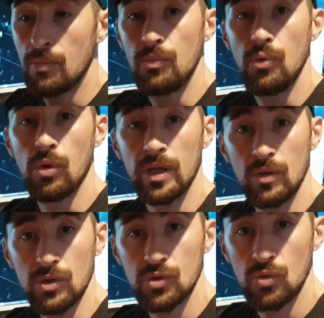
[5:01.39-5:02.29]
Pour les
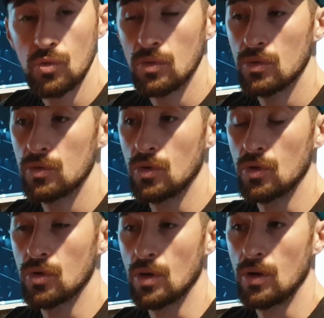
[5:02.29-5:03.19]
dorsaux,
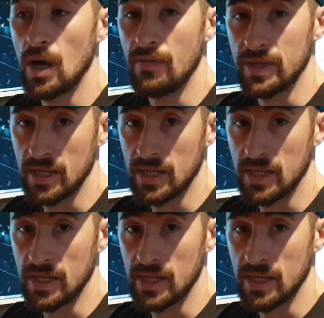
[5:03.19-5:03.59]
donc euh, avec